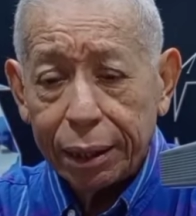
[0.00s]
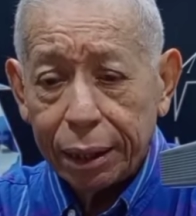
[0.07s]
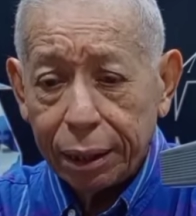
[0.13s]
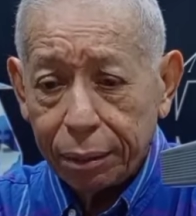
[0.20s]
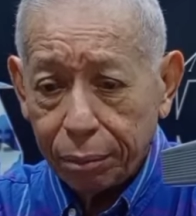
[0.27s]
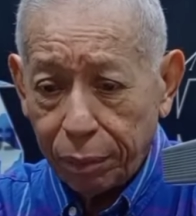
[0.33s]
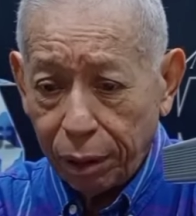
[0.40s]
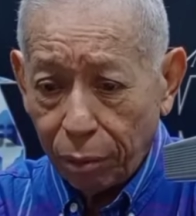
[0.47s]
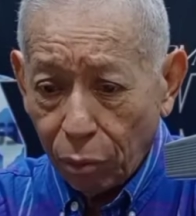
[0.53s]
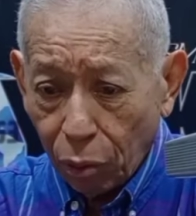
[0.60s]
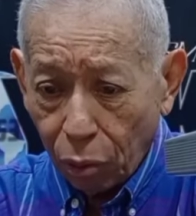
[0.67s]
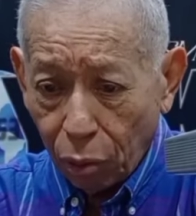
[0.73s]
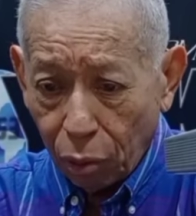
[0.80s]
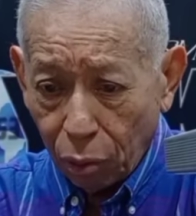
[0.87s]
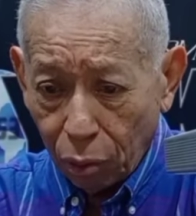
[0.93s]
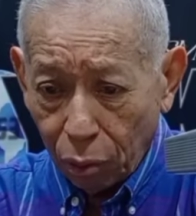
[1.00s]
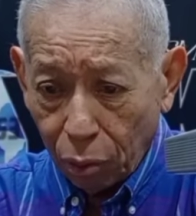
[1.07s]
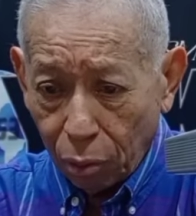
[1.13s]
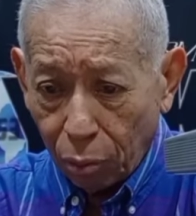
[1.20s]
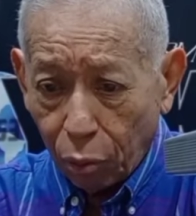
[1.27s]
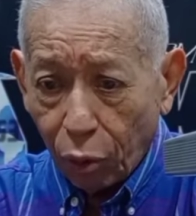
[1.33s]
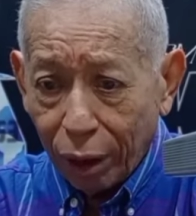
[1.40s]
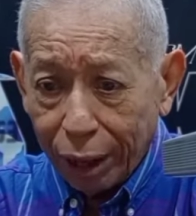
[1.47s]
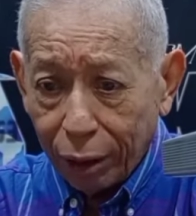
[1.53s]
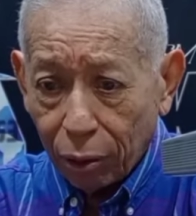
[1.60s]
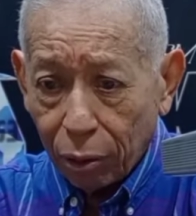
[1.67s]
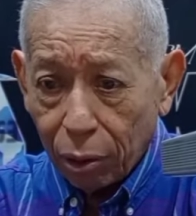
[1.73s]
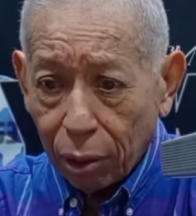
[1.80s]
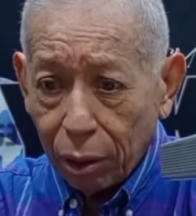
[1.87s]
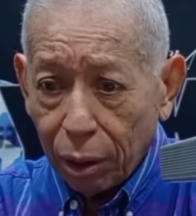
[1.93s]
ese mismo
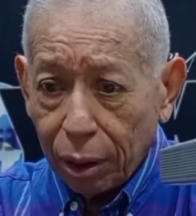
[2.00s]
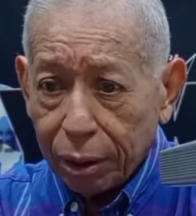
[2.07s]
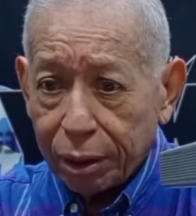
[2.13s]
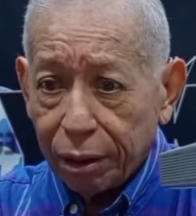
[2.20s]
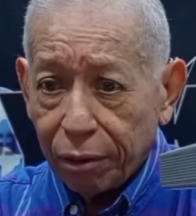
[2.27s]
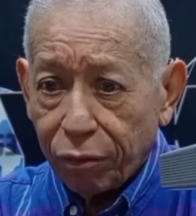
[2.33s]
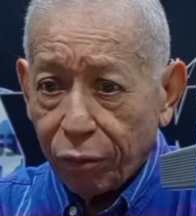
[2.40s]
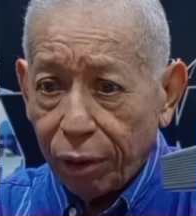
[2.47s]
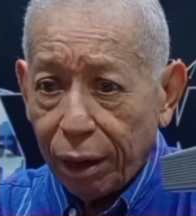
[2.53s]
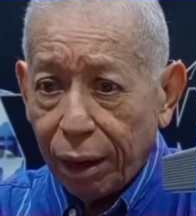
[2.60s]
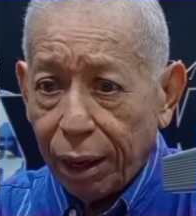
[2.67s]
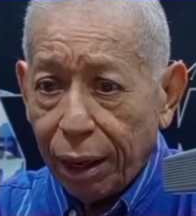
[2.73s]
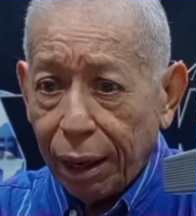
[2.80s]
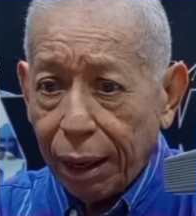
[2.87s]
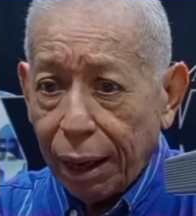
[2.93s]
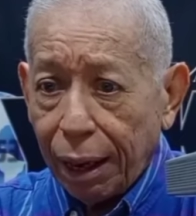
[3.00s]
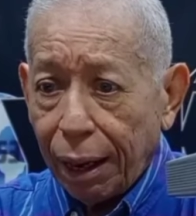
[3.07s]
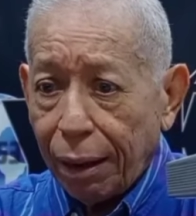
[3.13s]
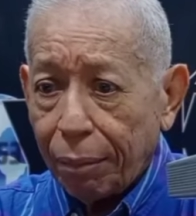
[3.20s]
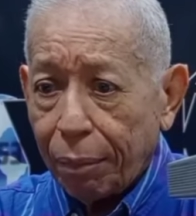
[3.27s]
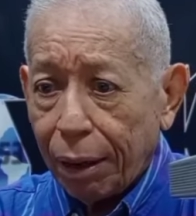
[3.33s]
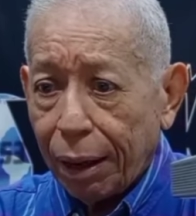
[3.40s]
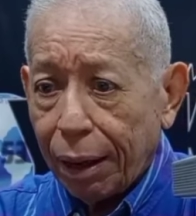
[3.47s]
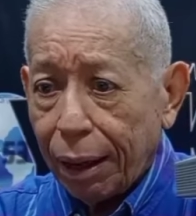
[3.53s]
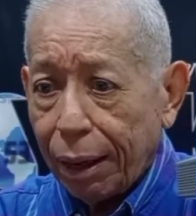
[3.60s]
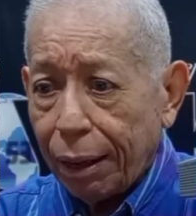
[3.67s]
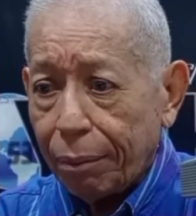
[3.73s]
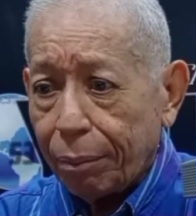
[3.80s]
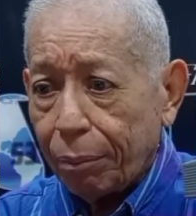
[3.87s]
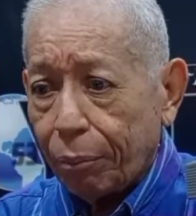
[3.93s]
bolero se fue
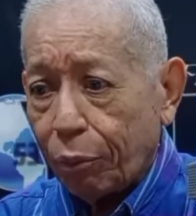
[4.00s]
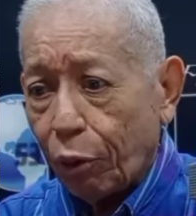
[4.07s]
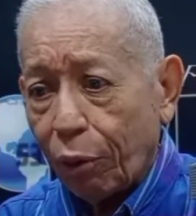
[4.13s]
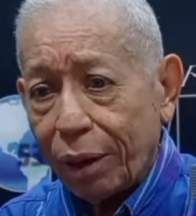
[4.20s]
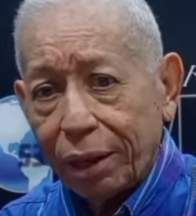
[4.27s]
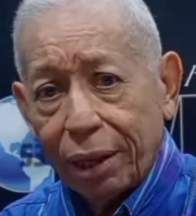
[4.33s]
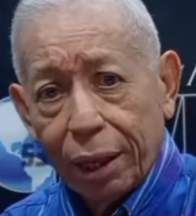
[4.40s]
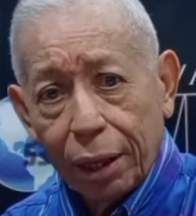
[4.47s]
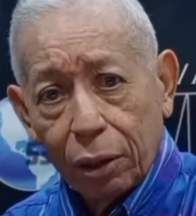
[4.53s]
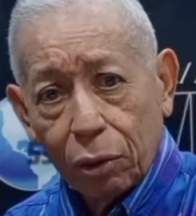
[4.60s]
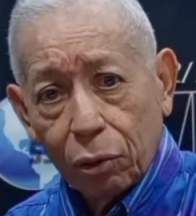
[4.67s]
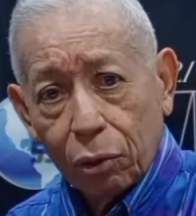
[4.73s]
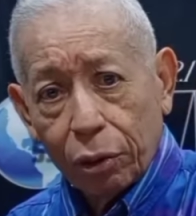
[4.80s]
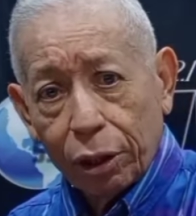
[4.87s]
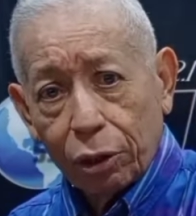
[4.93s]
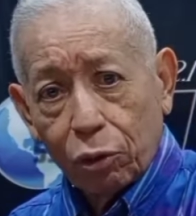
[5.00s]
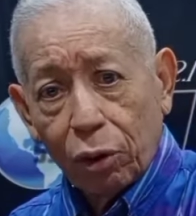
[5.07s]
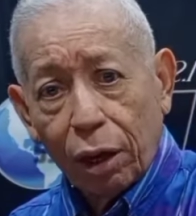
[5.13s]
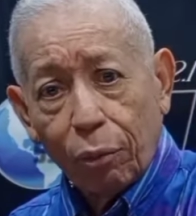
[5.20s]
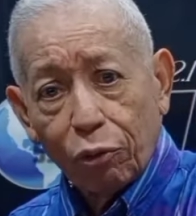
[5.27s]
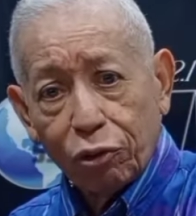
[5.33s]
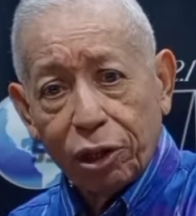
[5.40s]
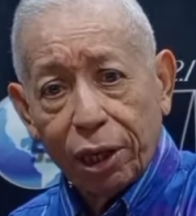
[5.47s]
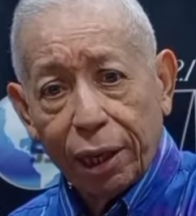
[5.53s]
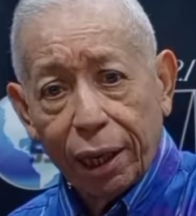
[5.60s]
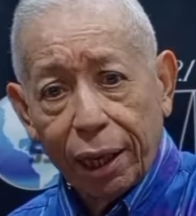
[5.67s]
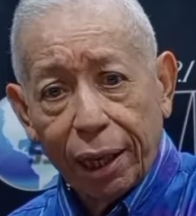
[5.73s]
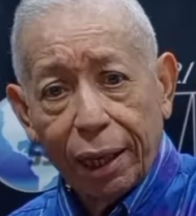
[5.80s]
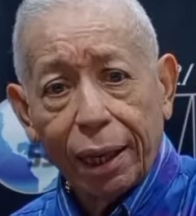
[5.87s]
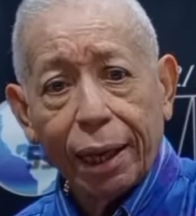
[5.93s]
aprovechando de toda la
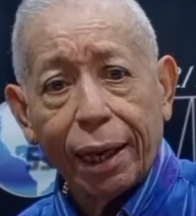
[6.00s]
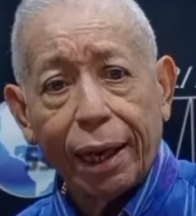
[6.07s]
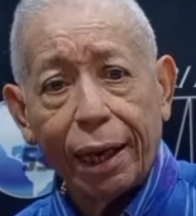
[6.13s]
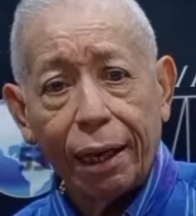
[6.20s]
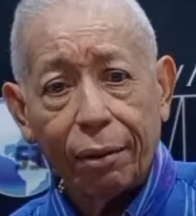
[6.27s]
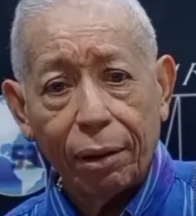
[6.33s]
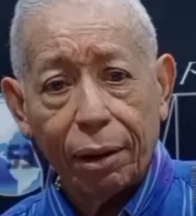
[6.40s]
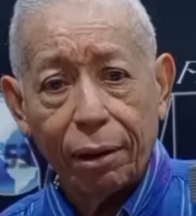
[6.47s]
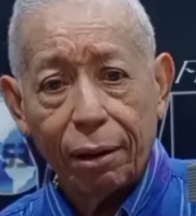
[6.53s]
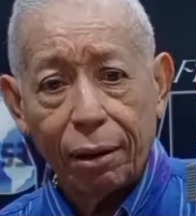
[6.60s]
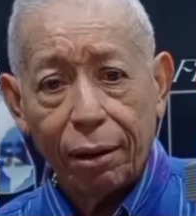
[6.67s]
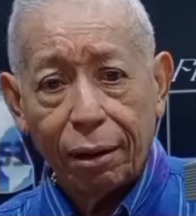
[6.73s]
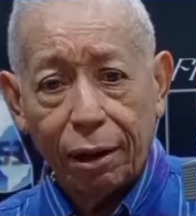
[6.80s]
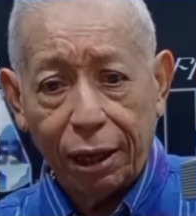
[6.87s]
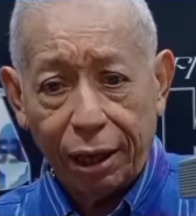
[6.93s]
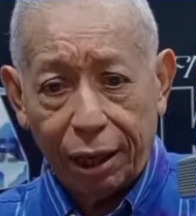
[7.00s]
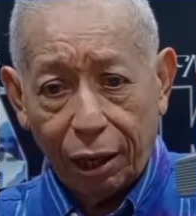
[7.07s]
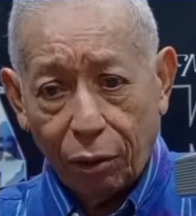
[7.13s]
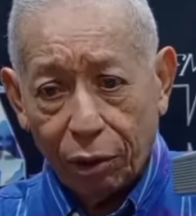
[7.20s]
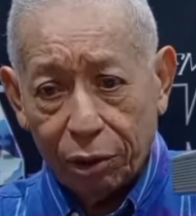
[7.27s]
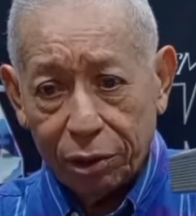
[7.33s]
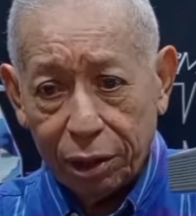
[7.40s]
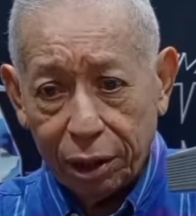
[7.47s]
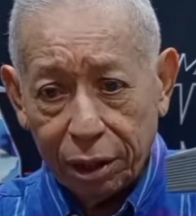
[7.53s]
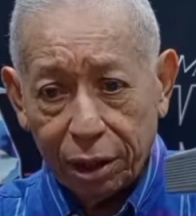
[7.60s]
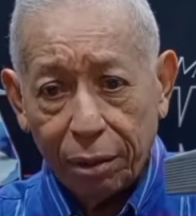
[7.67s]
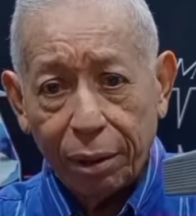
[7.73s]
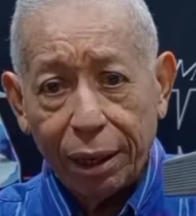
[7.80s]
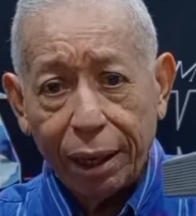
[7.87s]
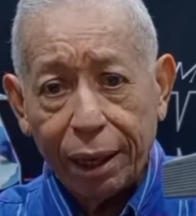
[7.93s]
musicalidad del Caribe y llegó
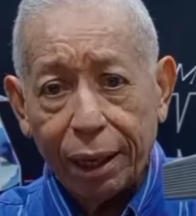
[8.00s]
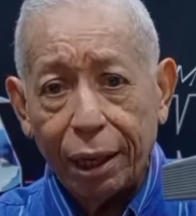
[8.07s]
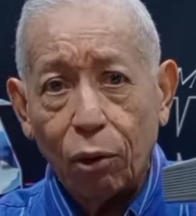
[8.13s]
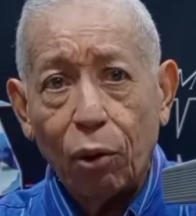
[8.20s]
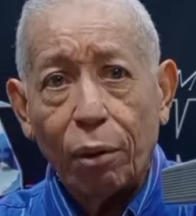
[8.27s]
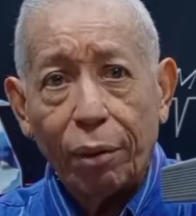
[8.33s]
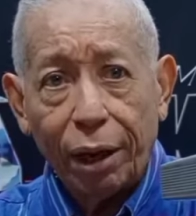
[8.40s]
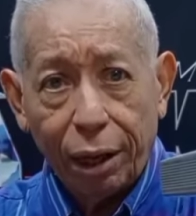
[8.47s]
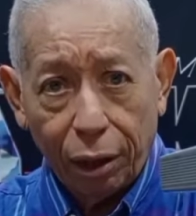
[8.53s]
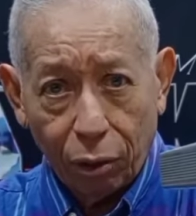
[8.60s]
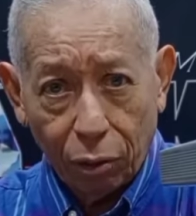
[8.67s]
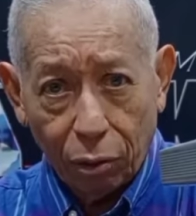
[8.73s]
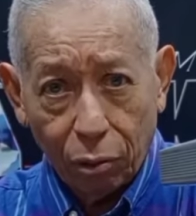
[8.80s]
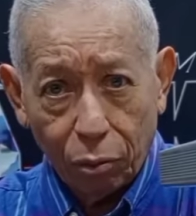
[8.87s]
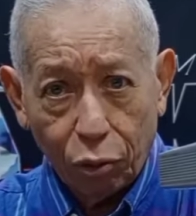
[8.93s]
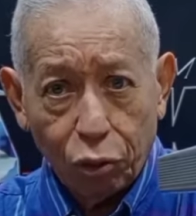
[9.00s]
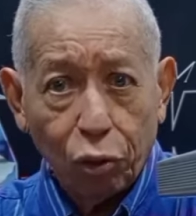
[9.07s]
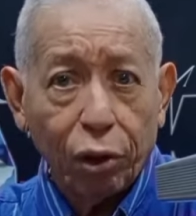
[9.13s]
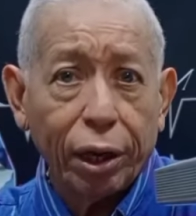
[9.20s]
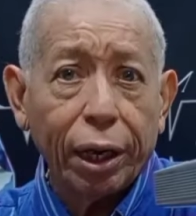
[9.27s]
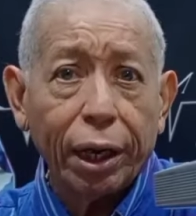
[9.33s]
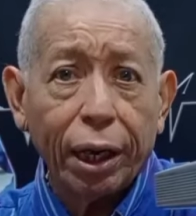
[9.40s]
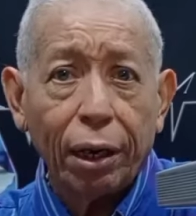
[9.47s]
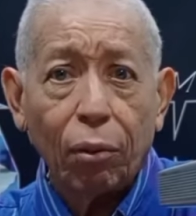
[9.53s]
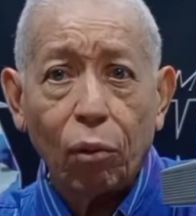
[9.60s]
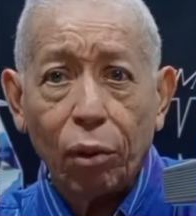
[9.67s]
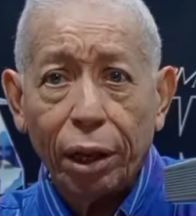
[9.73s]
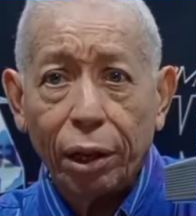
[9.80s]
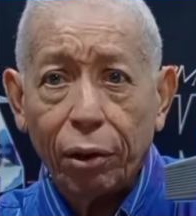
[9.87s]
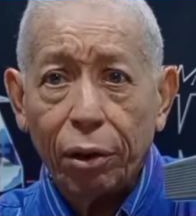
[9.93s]
así de esta manera, llegó a México. Muchos
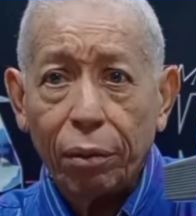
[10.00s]
creen que el